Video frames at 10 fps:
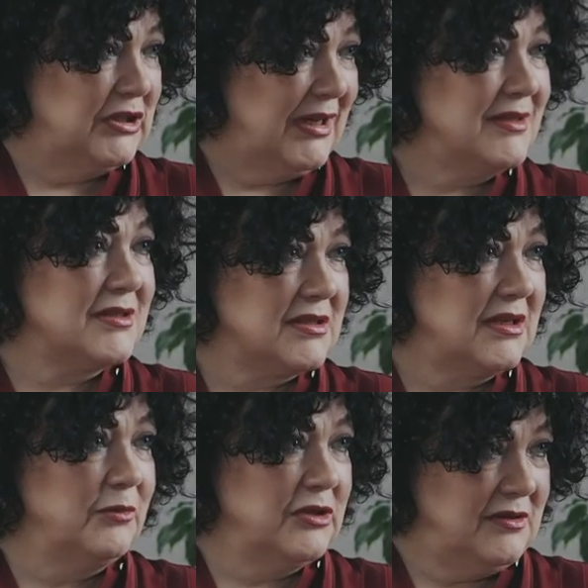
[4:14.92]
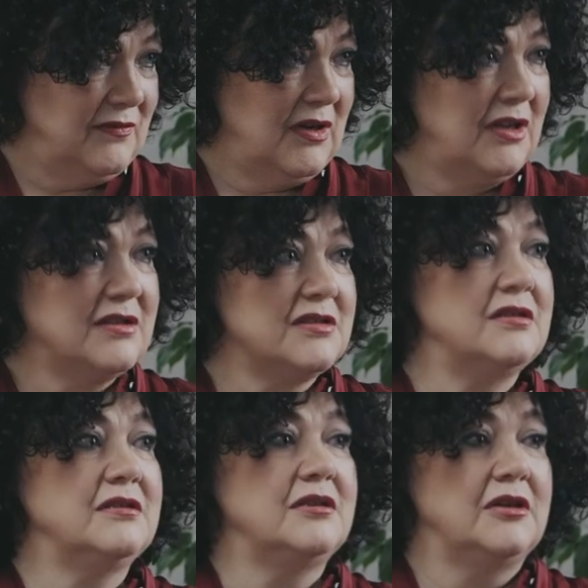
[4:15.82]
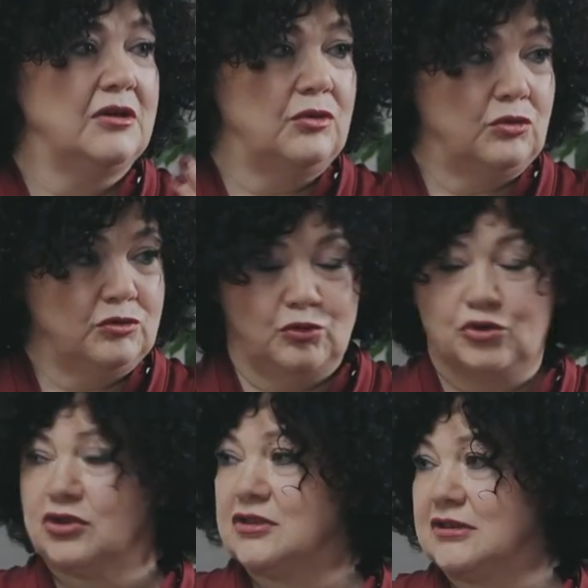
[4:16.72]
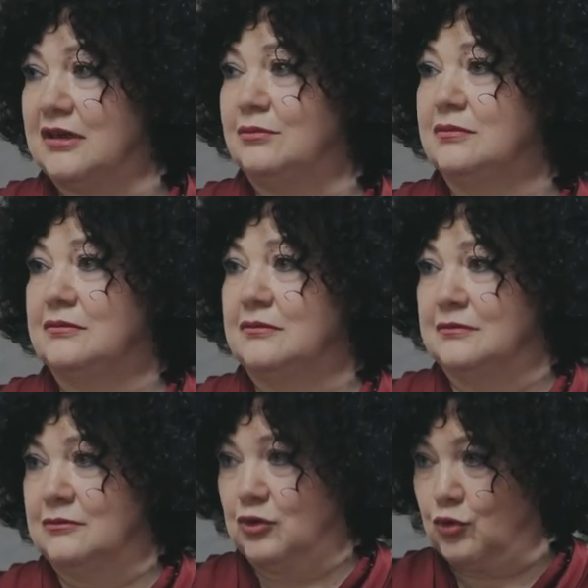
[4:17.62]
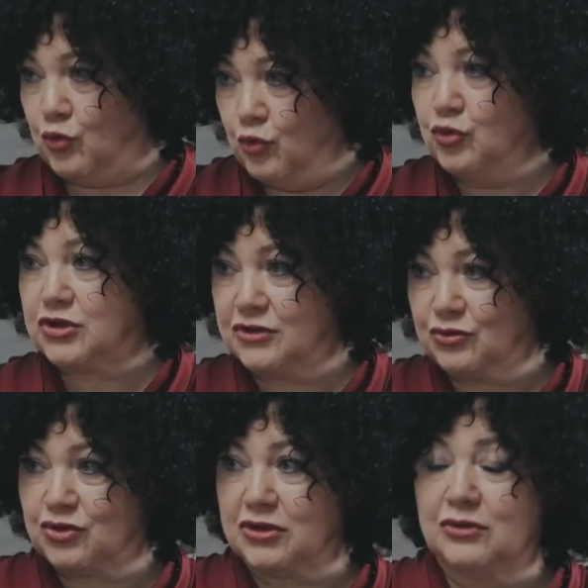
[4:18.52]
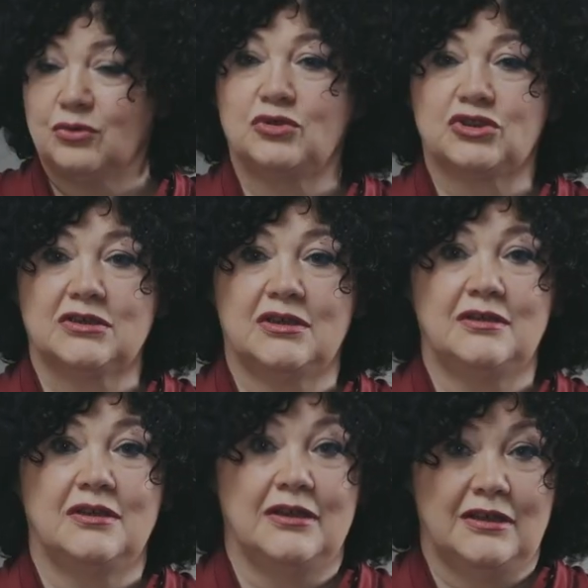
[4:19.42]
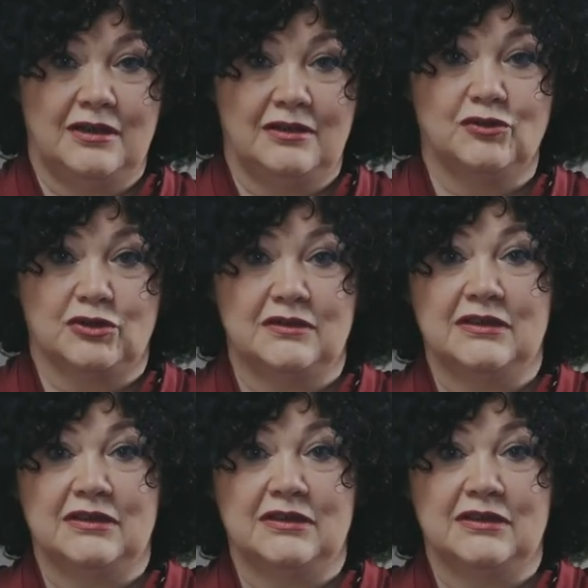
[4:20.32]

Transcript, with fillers: пытается сам одеваться, он может сам кушать уже ложкой. И вот